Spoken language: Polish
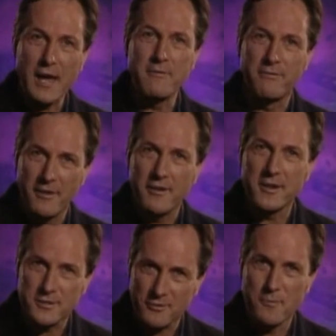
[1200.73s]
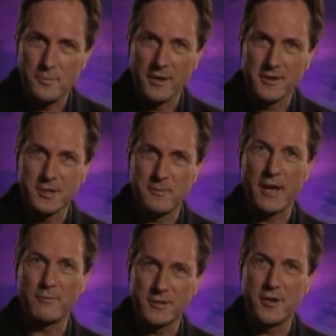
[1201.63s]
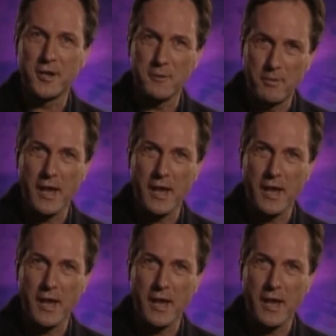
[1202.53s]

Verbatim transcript: skrupulatni, aby naznaczone